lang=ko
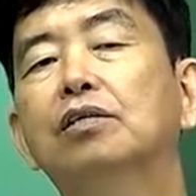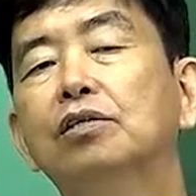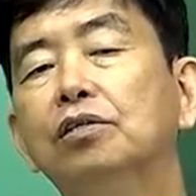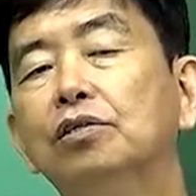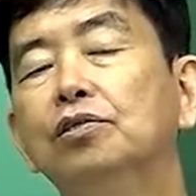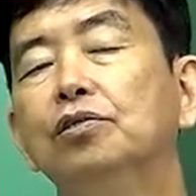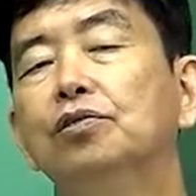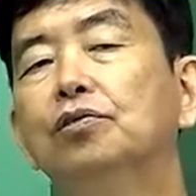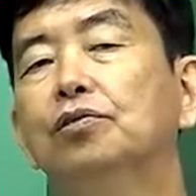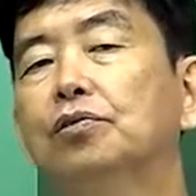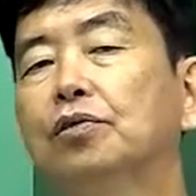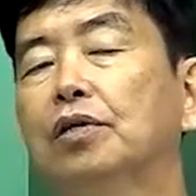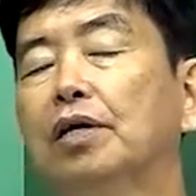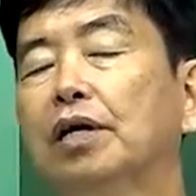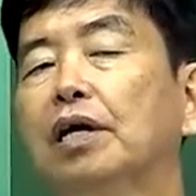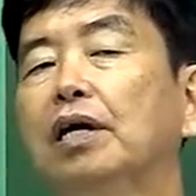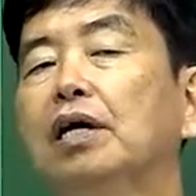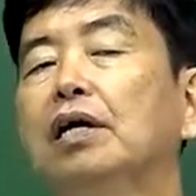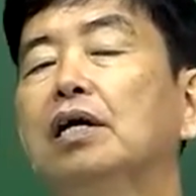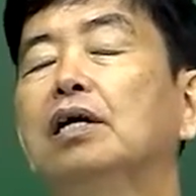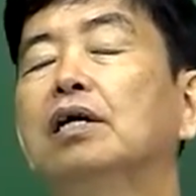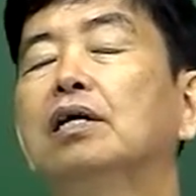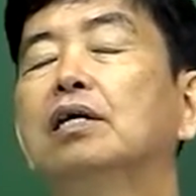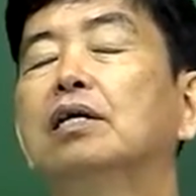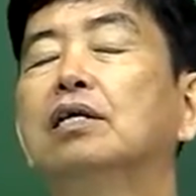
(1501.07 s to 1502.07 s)

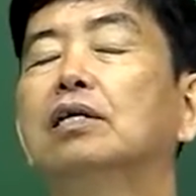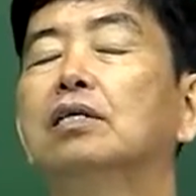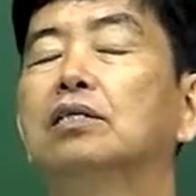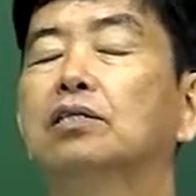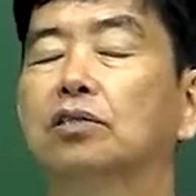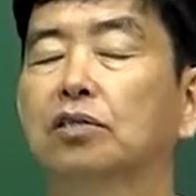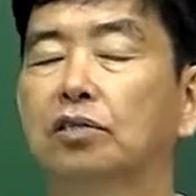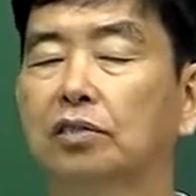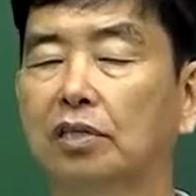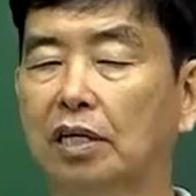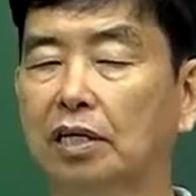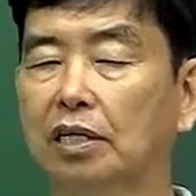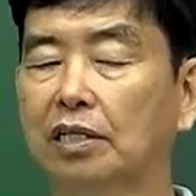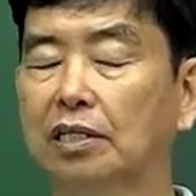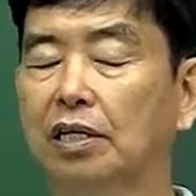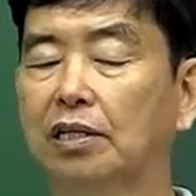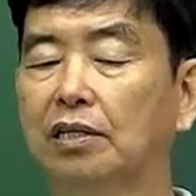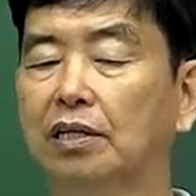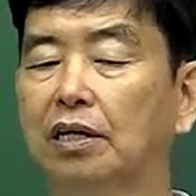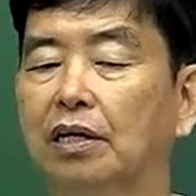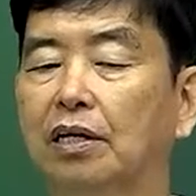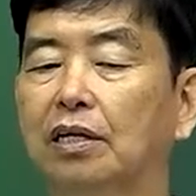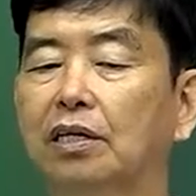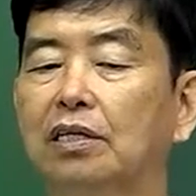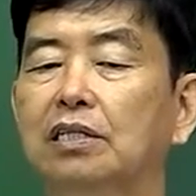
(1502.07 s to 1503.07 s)
근육에 저장이
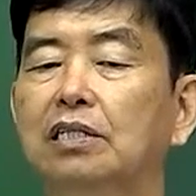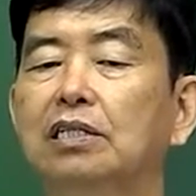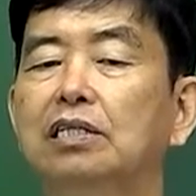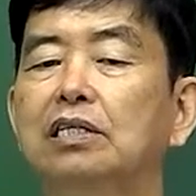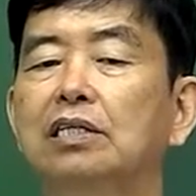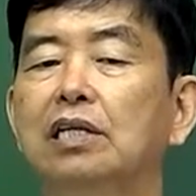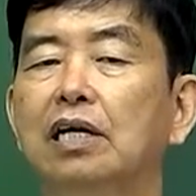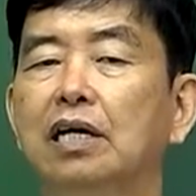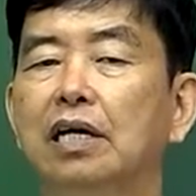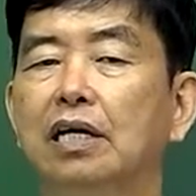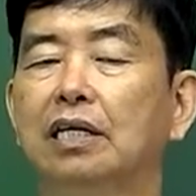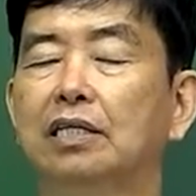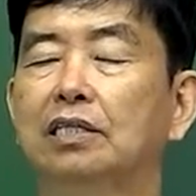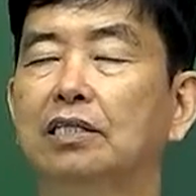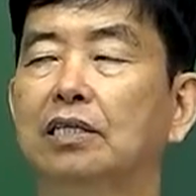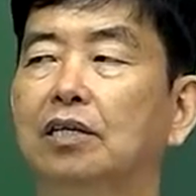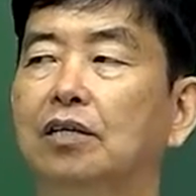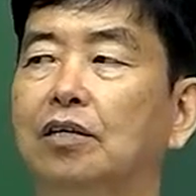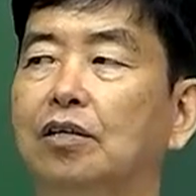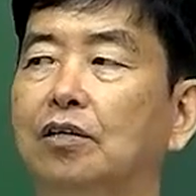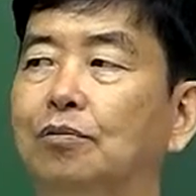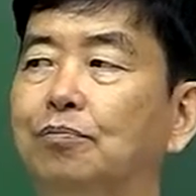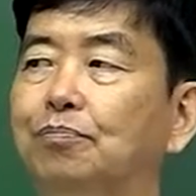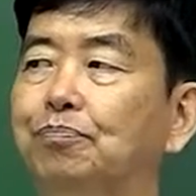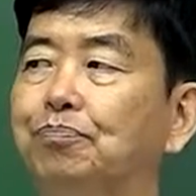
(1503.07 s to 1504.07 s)
된다. 그러니까 이렇게
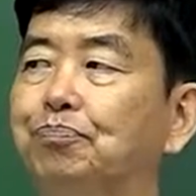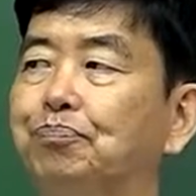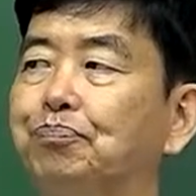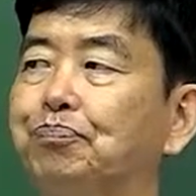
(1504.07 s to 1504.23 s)
생각하세요.